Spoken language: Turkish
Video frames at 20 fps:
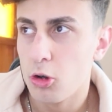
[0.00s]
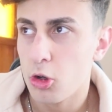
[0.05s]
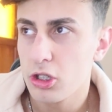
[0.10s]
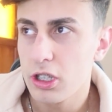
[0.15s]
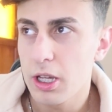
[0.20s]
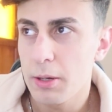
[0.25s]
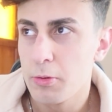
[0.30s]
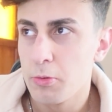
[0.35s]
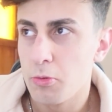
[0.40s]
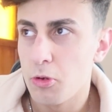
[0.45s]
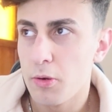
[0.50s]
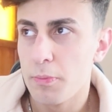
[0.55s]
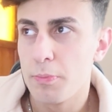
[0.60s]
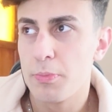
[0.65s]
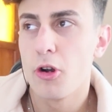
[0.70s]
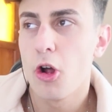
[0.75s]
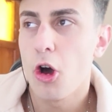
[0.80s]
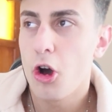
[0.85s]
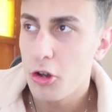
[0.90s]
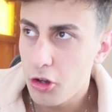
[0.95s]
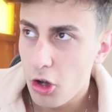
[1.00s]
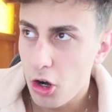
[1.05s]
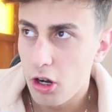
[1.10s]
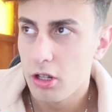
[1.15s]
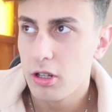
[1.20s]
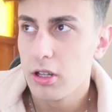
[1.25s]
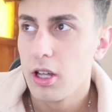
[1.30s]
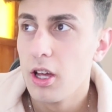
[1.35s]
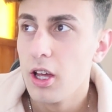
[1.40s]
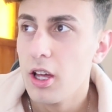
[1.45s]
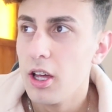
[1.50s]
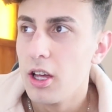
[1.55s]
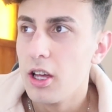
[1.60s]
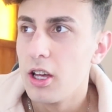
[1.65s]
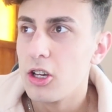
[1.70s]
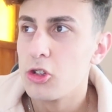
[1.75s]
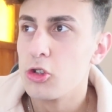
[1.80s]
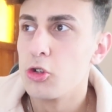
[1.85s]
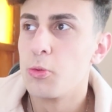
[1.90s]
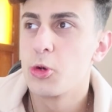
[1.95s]
Onu da bilmiyorum. Broh girl.
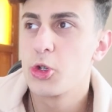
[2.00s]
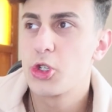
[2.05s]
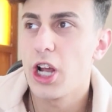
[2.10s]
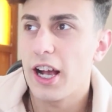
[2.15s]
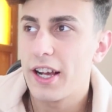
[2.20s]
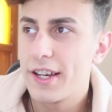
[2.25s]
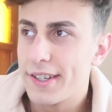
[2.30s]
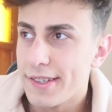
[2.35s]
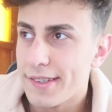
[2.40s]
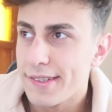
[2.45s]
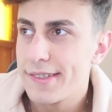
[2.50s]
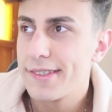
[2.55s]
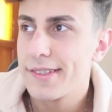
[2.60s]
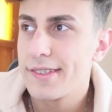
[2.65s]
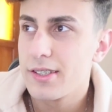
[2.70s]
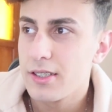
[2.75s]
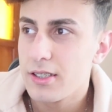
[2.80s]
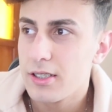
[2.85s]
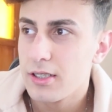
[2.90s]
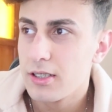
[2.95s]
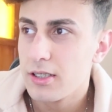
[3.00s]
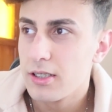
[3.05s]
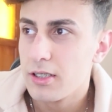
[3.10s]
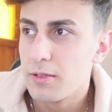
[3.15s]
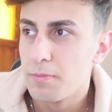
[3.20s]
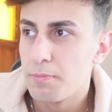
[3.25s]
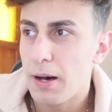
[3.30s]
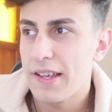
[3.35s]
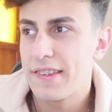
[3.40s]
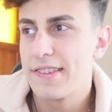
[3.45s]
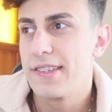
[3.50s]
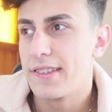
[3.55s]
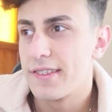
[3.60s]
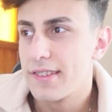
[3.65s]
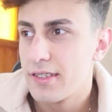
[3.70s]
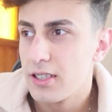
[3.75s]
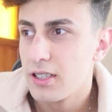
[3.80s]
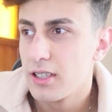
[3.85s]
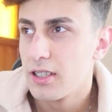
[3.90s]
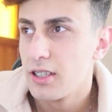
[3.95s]
Yumuşak kız.
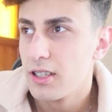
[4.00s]
Basit.